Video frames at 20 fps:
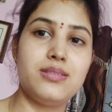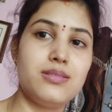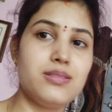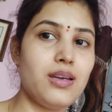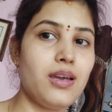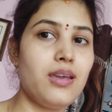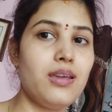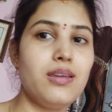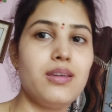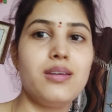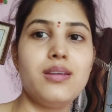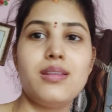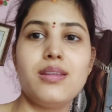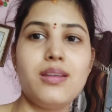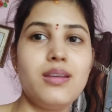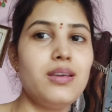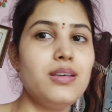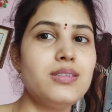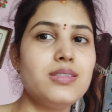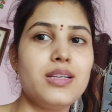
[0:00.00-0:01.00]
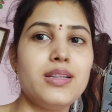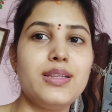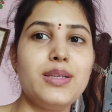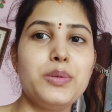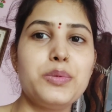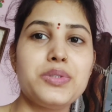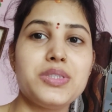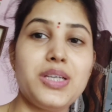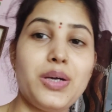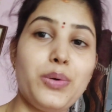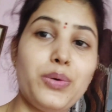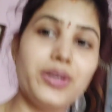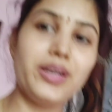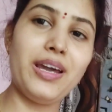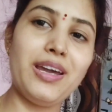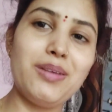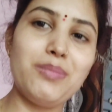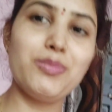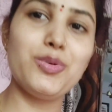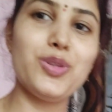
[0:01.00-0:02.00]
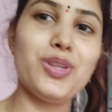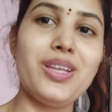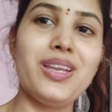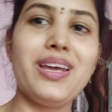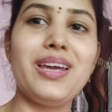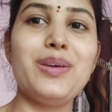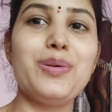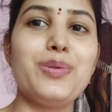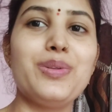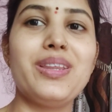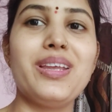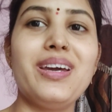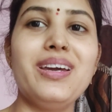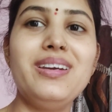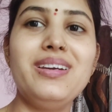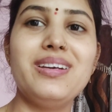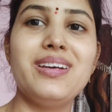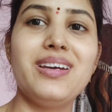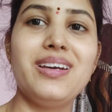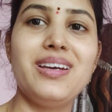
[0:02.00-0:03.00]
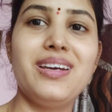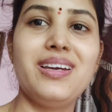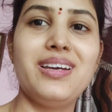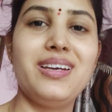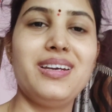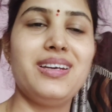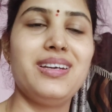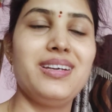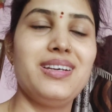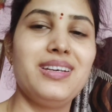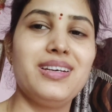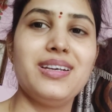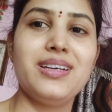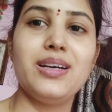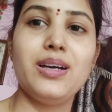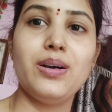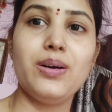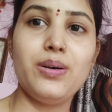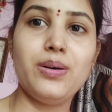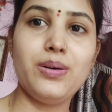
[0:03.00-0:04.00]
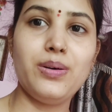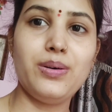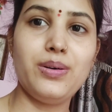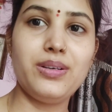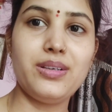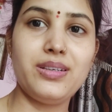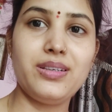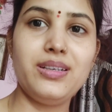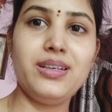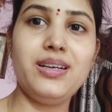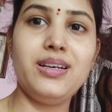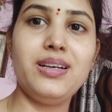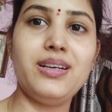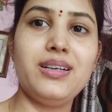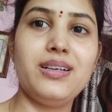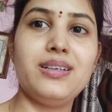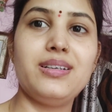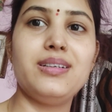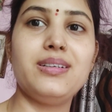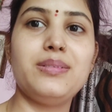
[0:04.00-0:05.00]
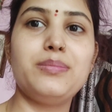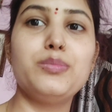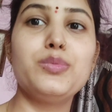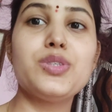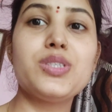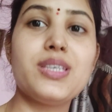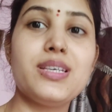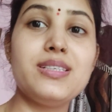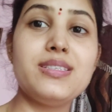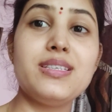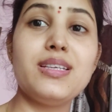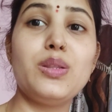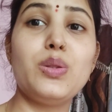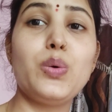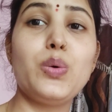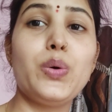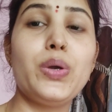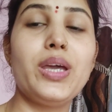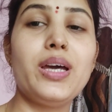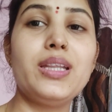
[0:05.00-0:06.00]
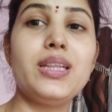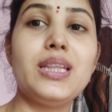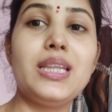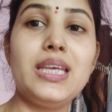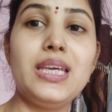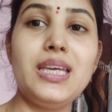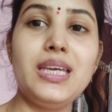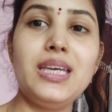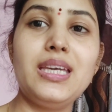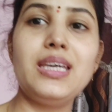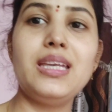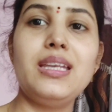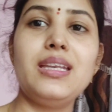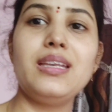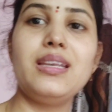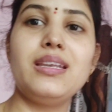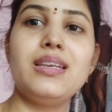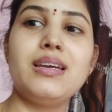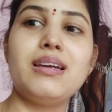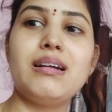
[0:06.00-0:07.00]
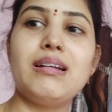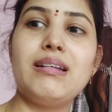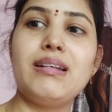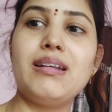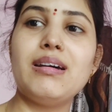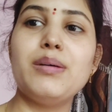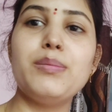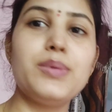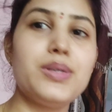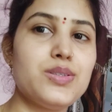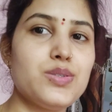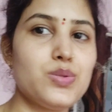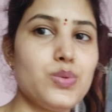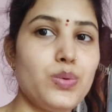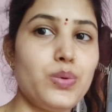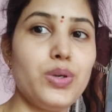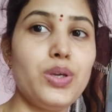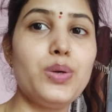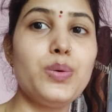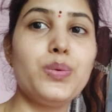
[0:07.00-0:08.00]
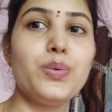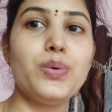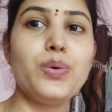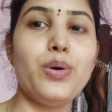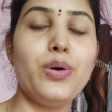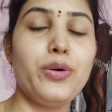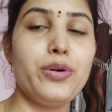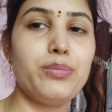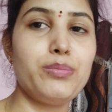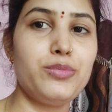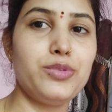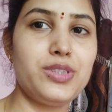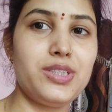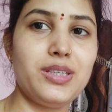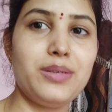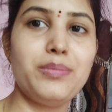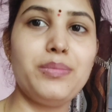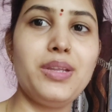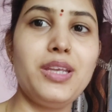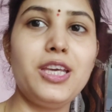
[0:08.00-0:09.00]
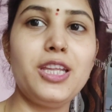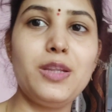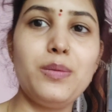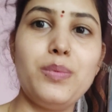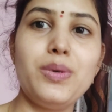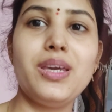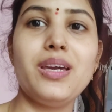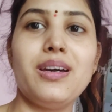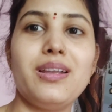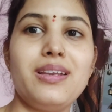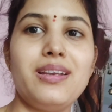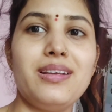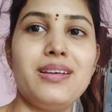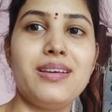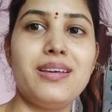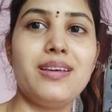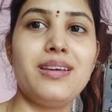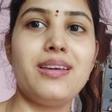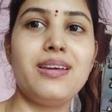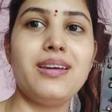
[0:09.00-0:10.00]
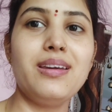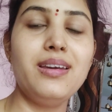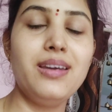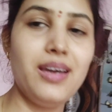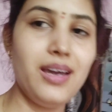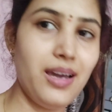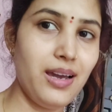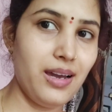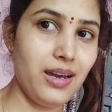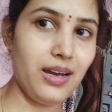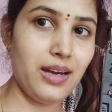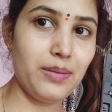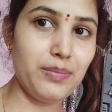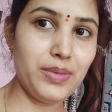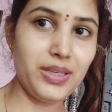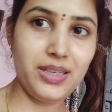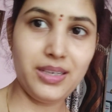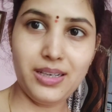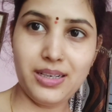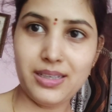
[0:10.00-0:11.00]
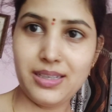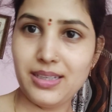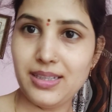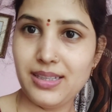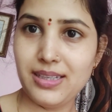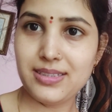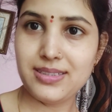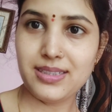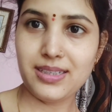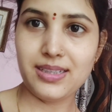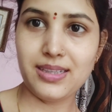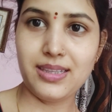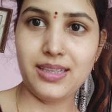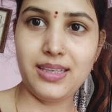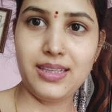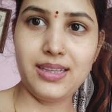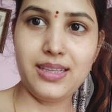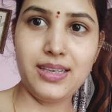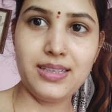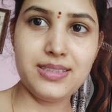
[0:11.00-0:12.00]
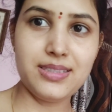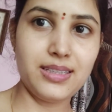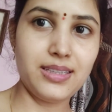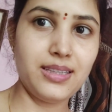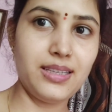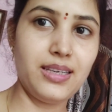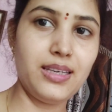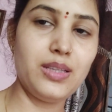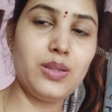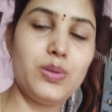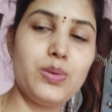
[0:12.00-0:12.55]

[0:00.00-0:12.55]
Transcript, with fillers: चाहे कितने ही जल्दी उठ जाओ टाइम उतना ही होता है और हाँ, मुश्किल से दो या तीन घंटा मैं सोई हूँ और मुझे अब नींद भी आने लगी है आप मेरी आंखें देख सकती देख सकते हैं